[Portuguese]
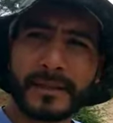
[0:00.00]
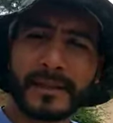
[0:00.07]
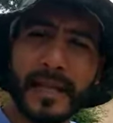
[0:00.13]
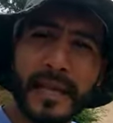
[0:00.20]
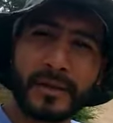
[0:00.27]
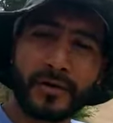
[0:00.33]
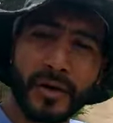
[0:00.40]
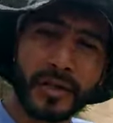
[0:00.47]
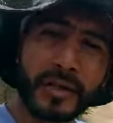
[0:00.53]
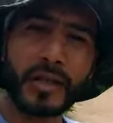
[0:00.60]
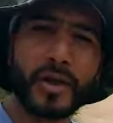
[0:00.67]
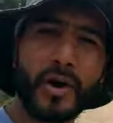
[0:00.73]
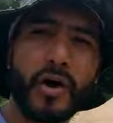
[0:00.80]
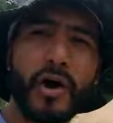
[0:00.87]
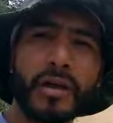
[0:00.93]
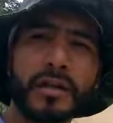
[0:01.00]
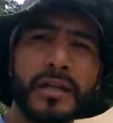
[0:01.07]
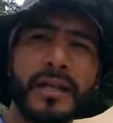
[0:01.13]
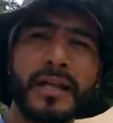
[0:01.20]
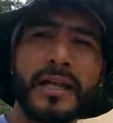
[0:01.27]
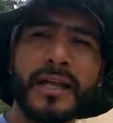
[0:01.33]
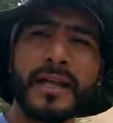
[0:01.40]
Tem dois
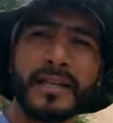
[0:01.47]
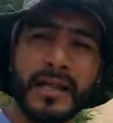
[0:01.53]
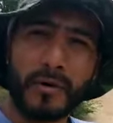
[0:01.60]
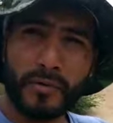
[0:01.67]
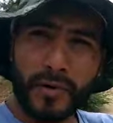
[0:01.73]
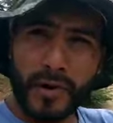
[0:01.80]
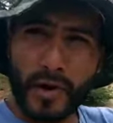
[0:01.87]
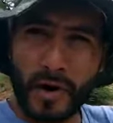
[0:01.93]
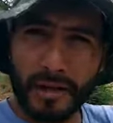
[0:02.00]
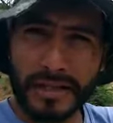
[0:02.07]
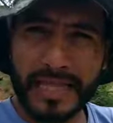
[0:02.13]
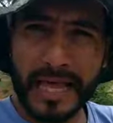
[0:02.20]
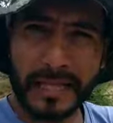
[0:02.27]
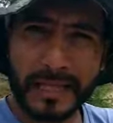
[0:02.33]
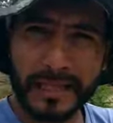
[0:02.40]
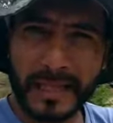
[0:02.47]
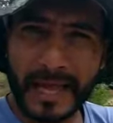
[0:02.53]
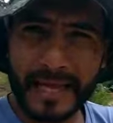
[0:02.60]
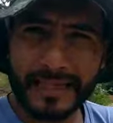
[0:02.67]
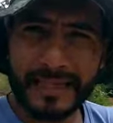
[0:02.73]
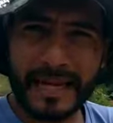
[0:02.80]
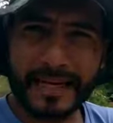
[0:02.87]
quiosques, tem o quiosque da
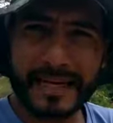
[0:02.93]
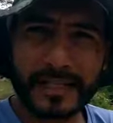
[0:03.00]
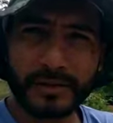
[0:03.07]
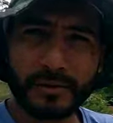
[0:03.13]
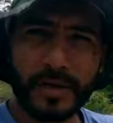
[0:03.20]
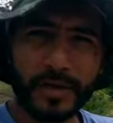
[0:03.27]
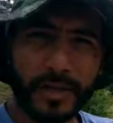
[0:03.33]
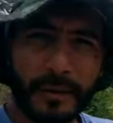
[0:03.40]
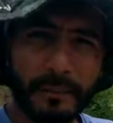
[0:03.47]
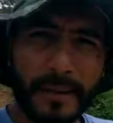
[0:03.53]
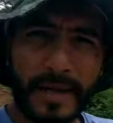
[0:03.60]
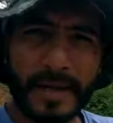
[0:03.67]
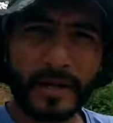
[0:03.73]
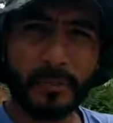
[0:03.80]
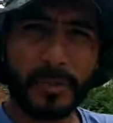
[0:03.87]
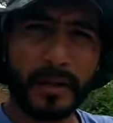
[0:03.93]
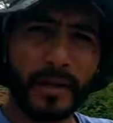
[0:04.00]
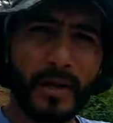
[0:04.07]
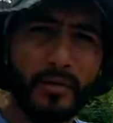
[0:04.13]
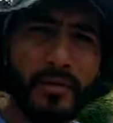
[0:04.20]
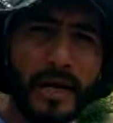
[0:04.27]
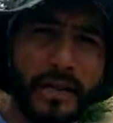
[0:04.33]
sede da cachoeira também, onde o
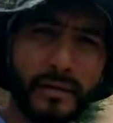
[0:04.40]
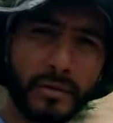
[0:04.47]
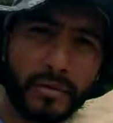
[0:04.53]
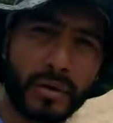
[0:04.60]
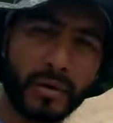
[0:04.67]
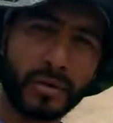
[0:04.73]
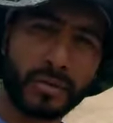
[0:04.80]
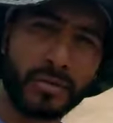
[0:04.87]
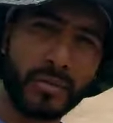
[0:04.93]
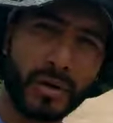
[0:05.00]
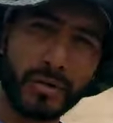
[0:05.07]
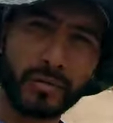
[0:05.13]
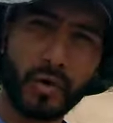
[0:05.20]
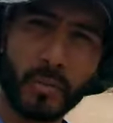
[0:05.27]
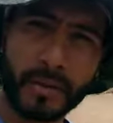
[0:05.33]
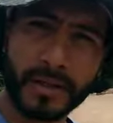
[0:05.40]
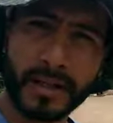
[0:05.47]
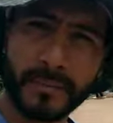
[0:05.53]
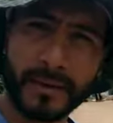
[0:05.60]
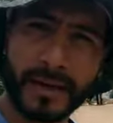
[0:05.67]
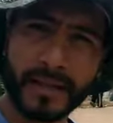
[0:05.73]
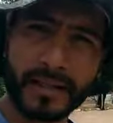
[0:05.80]
pessoal faz sua, suas compras
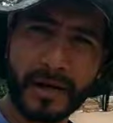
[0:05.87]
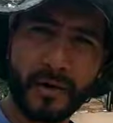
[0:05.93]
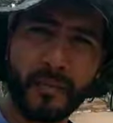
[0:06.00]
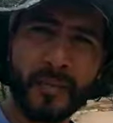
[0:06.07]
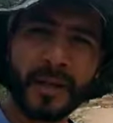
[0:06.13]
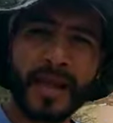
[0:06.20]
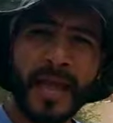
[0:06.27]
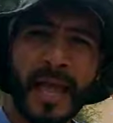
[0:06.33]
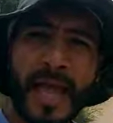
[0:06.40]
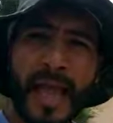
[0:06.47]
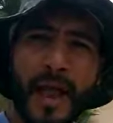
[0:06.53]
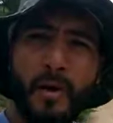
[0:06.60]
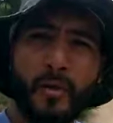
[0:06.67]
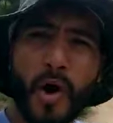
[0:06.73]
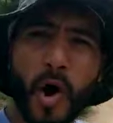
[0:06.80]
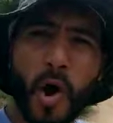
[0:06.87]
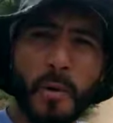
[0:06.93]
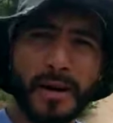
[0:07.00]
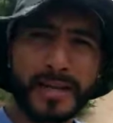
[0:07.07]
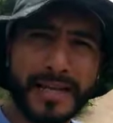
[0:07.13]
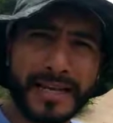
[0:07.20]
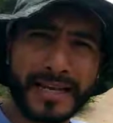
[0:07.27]
também. Então, é uma
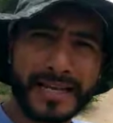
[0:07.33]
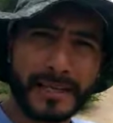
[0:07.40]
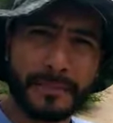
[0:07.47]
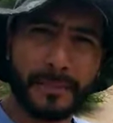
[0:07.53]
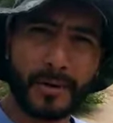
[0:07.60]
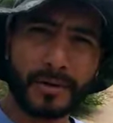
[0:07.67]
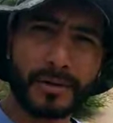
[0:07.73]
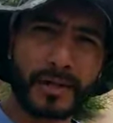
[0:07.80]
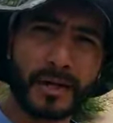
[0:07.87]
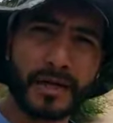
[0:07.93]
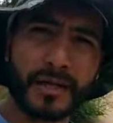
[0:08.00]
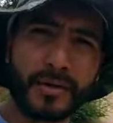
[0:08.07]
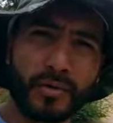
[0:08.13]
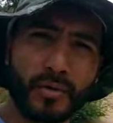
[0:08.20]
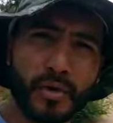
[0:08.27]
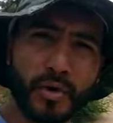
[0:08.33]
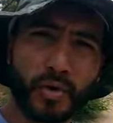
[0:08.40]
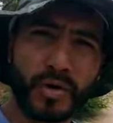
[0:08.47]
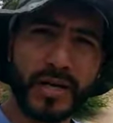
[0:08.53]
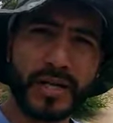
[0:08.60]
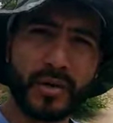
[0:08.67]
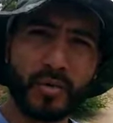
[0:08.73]
obra de grande importância,
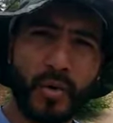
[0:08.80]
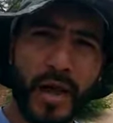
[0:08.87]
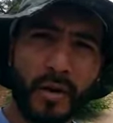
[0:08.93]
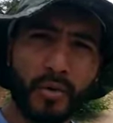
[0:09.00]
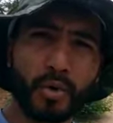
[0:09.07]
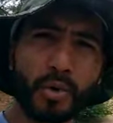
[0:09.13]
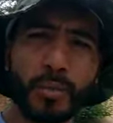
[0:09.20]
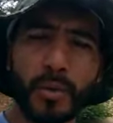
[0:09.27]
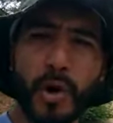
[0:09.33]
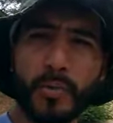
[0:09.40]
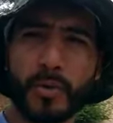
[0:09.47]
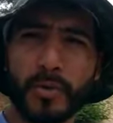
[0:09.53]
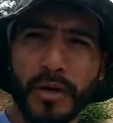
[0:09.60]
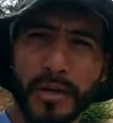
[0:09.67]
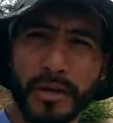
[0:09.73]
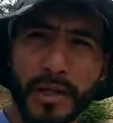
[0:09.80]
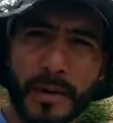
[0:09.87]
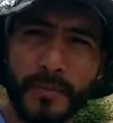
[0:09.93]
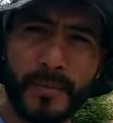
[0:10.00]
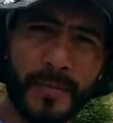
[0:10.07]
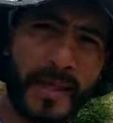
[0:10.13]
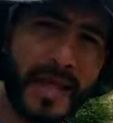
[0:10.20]
construída com recurso próprio do
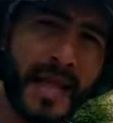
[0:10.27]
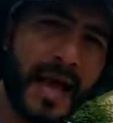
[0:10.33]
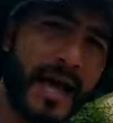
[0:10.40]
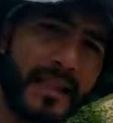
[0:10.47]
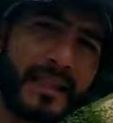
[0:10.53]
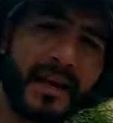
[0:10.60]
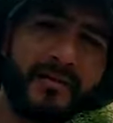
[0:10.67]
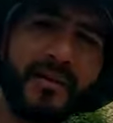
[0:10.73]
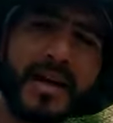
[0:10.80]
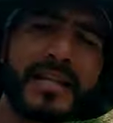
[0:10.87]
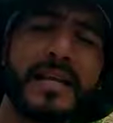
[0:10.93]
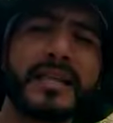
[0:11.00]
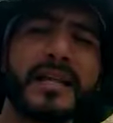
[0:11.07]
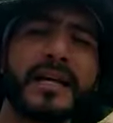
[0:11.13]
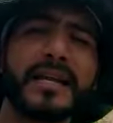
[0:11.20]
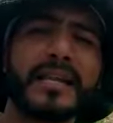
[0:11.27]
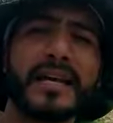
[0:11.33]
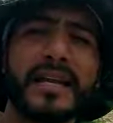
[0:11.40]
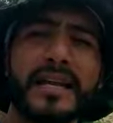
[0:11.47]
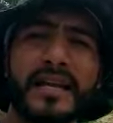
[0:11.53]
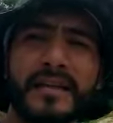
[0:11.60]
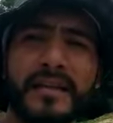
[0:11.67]
município, através da
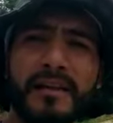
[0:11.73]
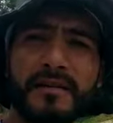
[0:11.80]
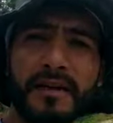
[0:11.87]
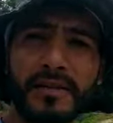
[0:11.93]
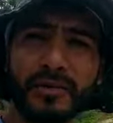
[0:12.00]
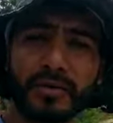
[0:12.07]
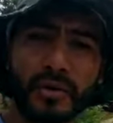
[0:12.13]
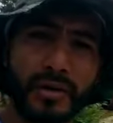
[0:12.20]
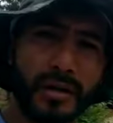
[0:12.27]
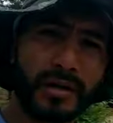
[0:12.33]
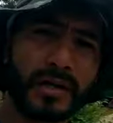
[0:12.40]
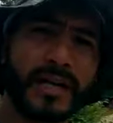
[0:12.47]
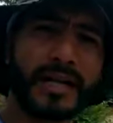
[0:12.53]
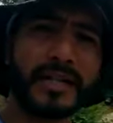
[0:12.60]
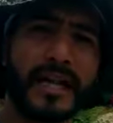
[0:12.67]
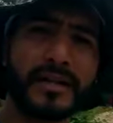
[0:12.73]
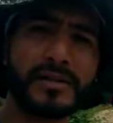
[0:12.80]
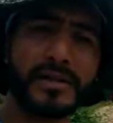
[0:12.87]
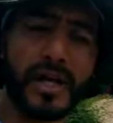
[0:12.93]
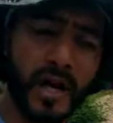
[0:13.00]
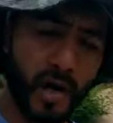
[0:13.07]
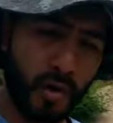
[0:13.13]
Secretaria de Infraestrutura, nosso secretário
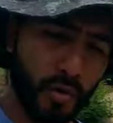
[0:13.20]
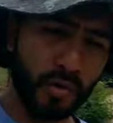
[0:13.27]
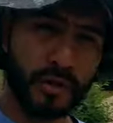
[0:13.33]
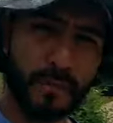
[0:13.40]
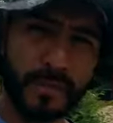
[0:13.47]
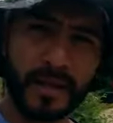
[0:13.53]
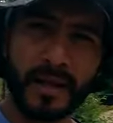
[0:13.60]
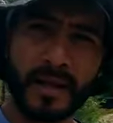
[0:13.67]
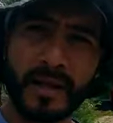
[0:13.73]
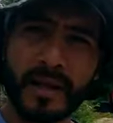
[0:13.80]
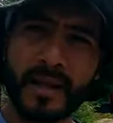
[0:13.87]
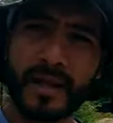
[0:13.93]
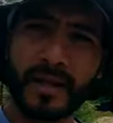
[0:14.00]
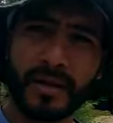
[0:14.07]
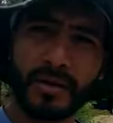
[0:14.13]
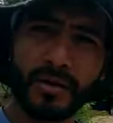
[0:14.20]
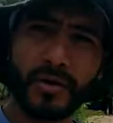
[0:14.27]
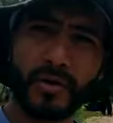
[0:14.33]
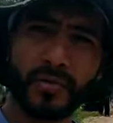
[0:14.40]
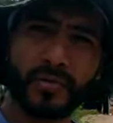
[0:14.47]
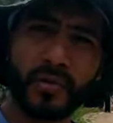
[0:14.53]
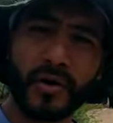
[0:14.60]
Tiago Arruda.
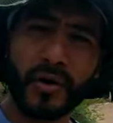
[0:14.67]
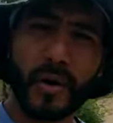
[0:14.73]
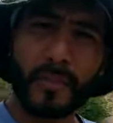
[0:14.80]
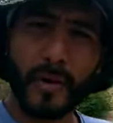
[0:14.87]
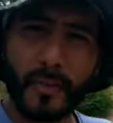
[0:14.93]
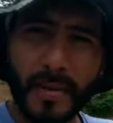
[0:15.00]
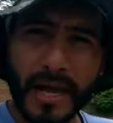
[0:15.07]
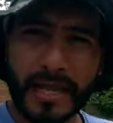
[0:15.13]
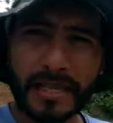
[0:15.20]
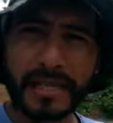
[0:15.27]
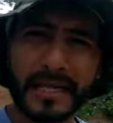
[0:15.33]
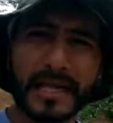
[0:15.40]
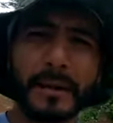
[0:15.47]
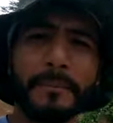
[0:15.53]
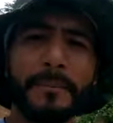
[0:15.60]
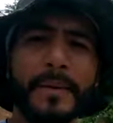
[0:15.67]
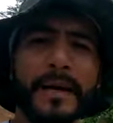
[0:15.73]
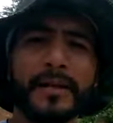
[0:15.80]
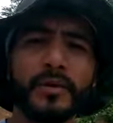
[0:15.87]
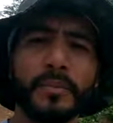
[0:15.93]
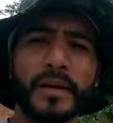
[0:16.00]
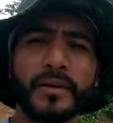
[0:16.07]
Isso foi uma promessa de
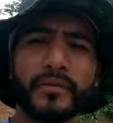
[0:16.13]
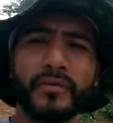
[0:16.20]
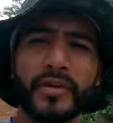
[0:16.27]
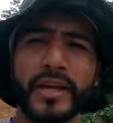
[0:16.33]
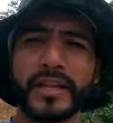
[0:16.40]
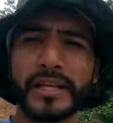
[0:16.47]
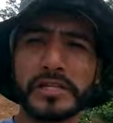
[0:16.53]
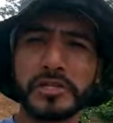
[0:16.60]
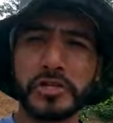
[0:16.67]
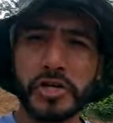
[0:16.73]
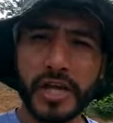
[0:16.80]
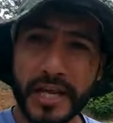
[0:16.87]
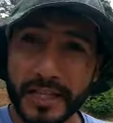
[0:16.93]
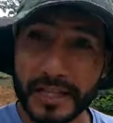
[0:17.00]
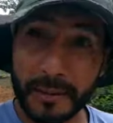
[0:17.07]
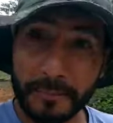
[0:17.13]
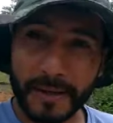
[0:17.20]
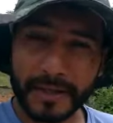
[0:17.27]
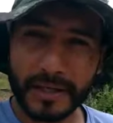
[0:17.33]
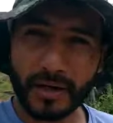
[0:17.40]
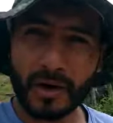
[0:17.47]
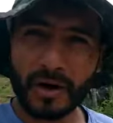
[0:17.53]
campanha do prefeito Anchieta
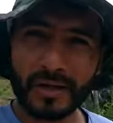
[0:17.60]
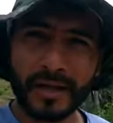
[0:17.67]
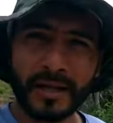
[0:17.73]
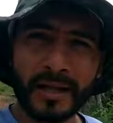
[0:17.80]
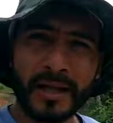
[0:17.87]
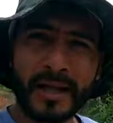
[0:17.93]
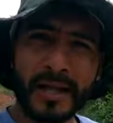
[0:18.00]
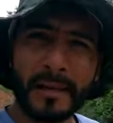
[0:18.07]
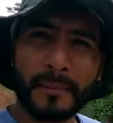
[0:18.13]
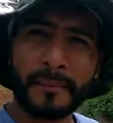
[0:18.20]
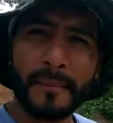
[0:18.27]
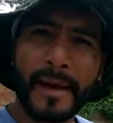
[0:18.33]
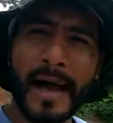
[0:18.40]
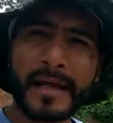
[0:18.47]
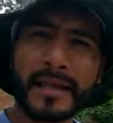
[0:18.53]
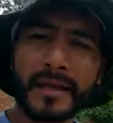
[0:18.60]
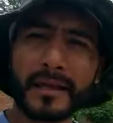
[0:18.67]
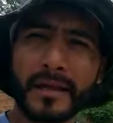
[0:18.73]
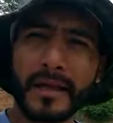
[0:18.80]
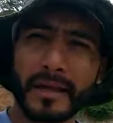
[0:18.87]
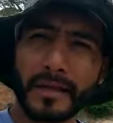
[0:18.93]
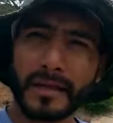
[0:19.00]
Patriota. Mais de
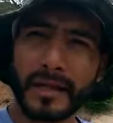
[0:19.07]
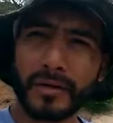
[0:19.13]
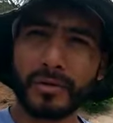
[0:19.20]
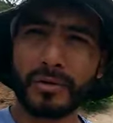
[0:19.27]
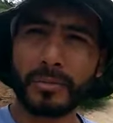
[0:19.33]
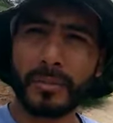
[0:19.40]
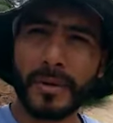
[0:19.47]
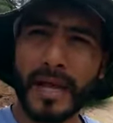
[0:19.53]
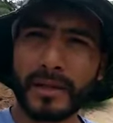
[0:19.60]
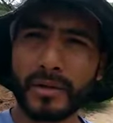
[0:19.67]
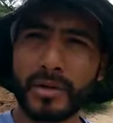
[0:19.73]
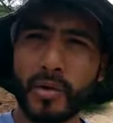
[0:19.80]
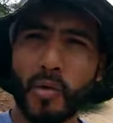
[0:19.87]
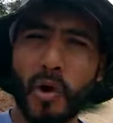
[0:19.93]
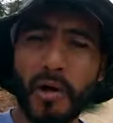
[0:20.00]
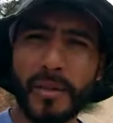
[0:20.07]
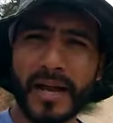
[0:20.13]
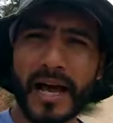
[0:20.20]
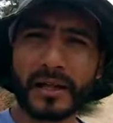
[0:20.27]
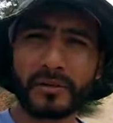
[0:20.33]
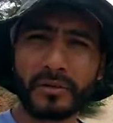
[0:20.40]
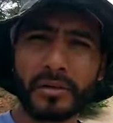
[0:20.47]
600 metros
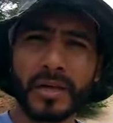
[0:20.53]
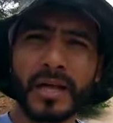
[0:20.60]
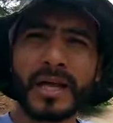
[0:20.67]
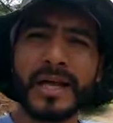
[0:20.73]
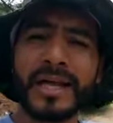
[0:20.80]
quadrados